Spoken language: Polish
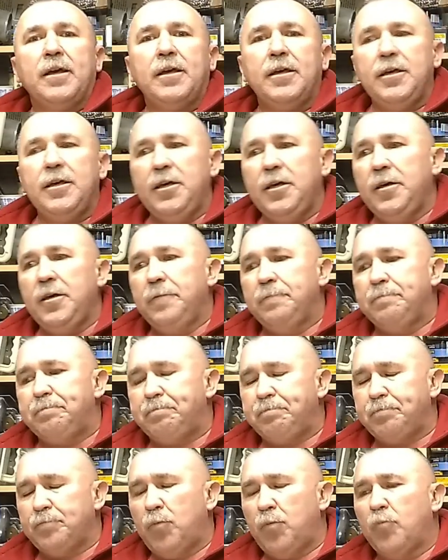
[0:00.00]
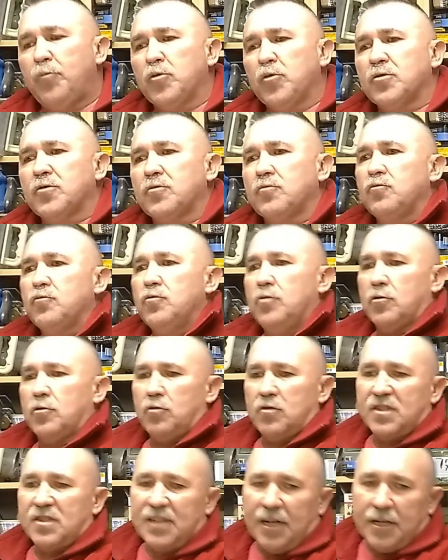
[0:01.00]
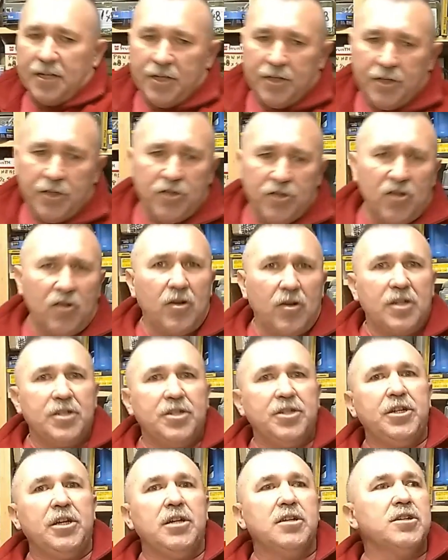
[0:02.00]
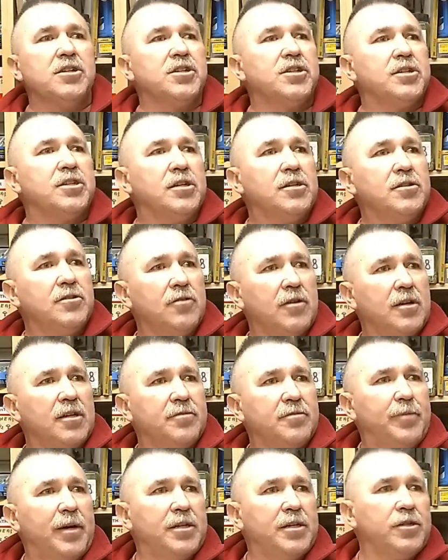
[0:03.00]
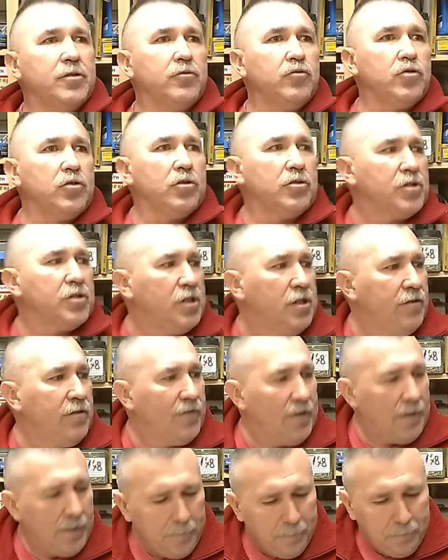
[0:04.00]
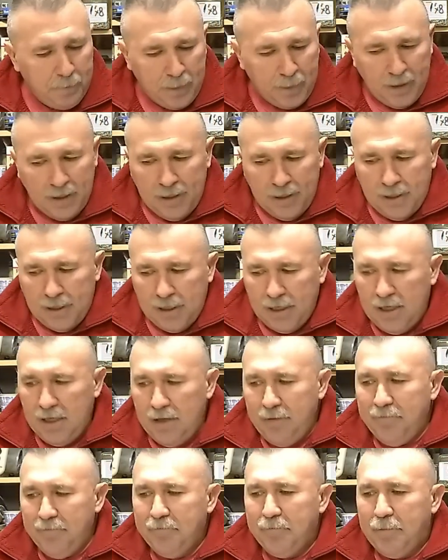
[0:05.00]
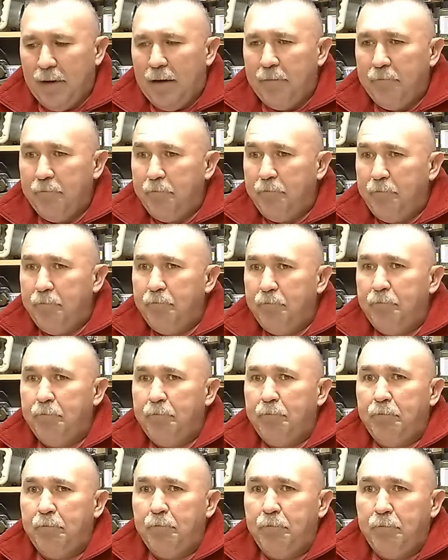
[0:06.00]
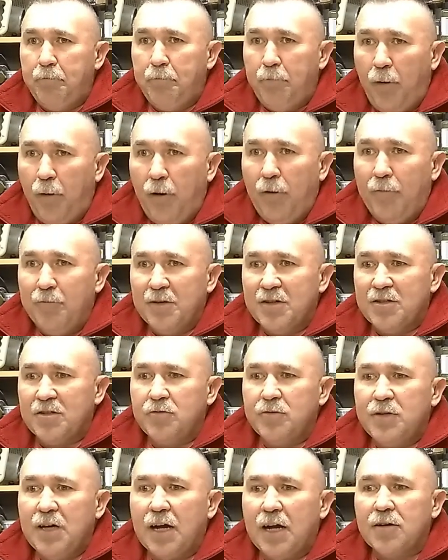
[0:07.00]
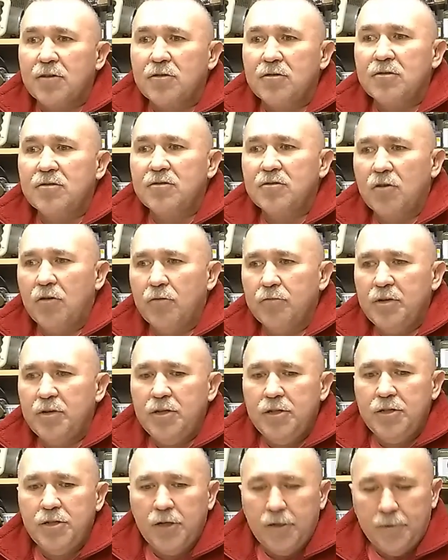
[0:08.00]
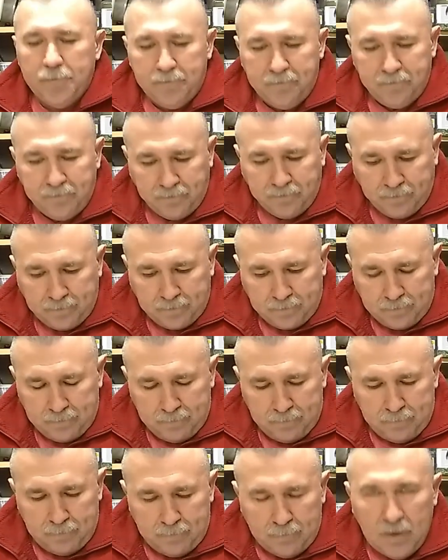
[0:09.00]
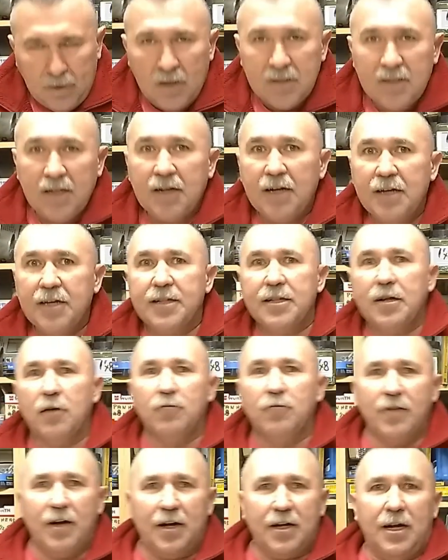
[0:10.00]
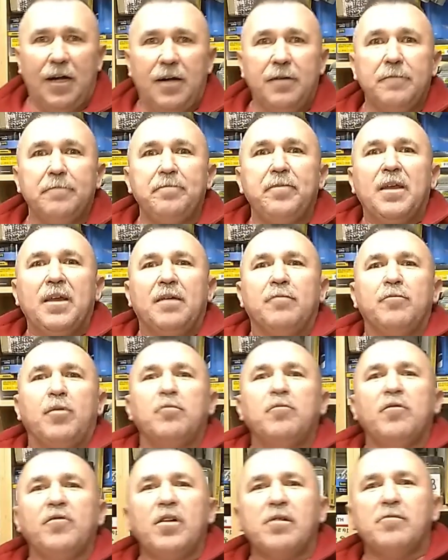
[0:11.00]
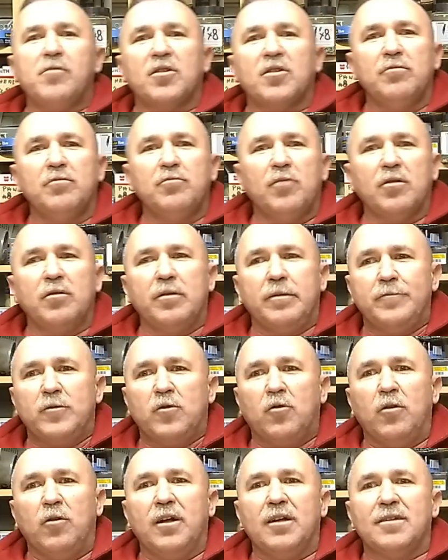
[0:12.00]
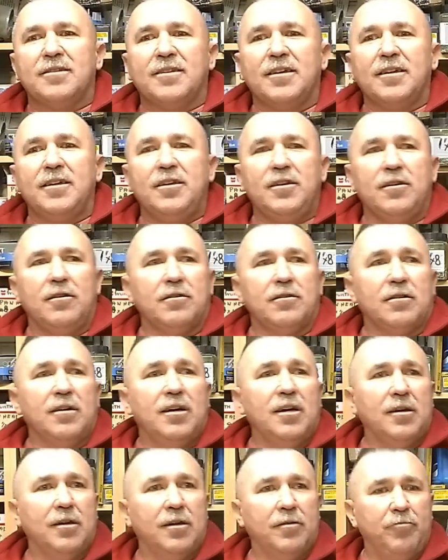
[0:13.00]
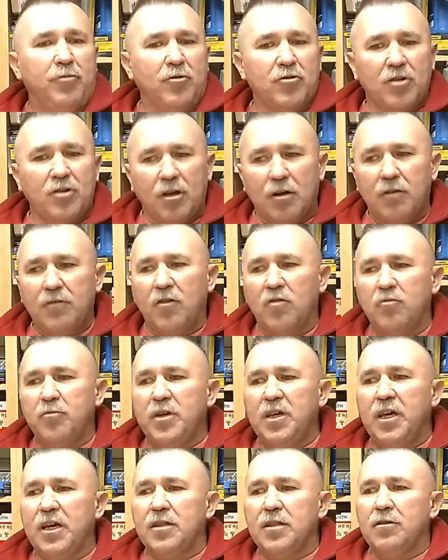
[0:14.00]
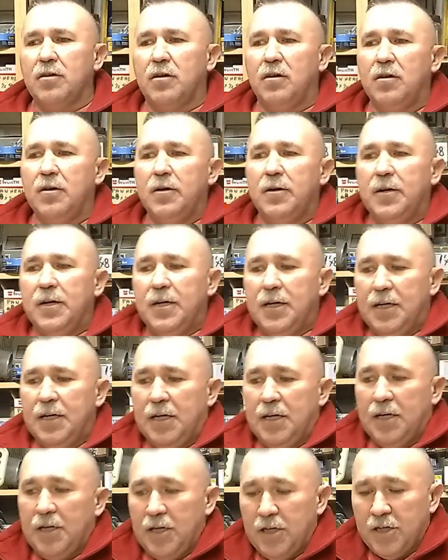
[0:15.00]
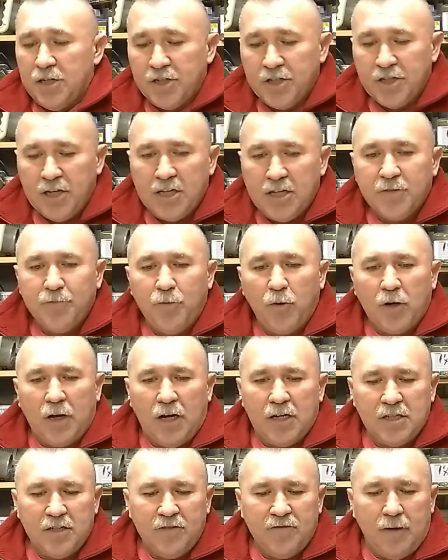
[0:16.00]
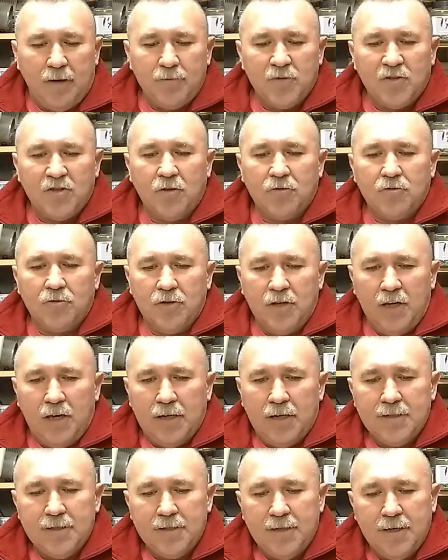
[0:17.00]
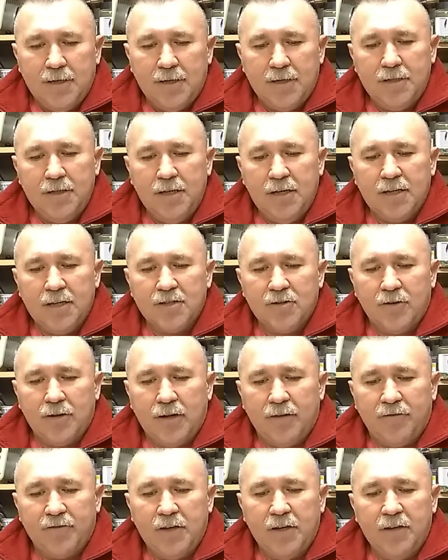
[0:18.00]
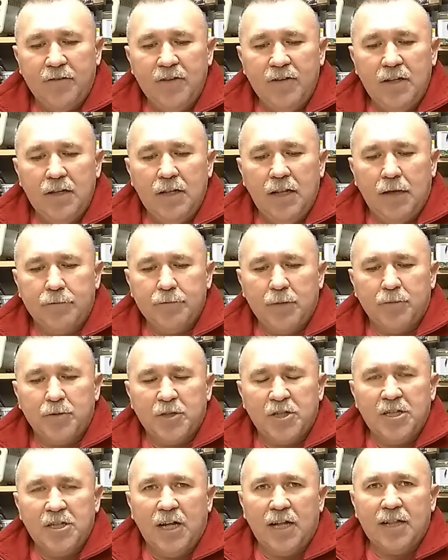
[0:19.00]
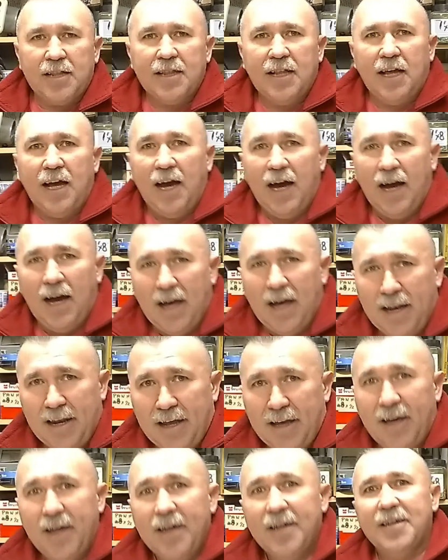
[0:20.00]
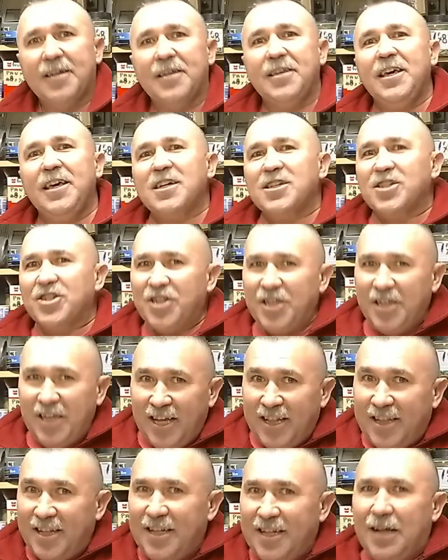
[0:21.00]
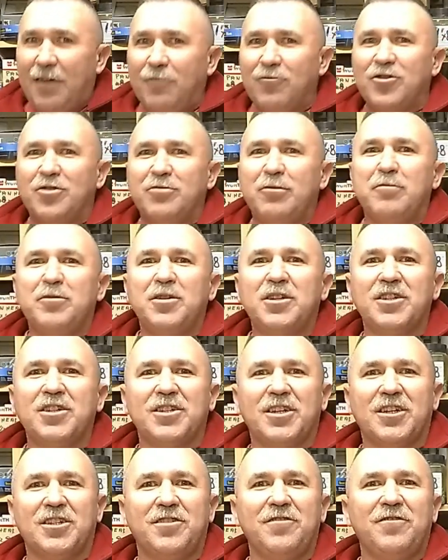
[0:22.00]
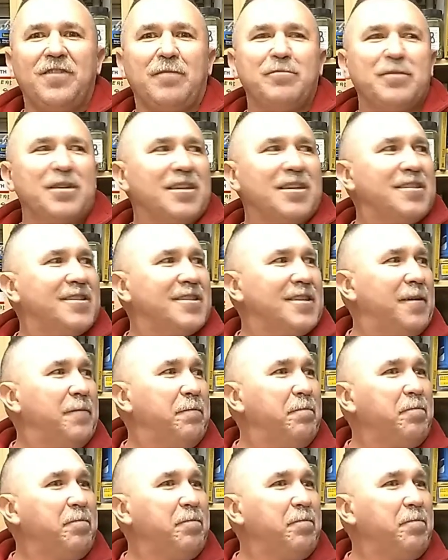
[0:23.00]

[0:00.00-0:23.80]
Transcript: i po prostu no to staje się coraz cięższe i coraz bardziej uciążliwe. I mam pomysł, jak to zrobić. Taka jedna uwaga, bo mówiłem mojemu koledze i on podarował mi jedno rzecz, pokażę Wam co to jest. Nie jest ona w tej chwili dla mnie przydatna, ale jeszcze jednej nauczyłem się rzeczy w Ameryce.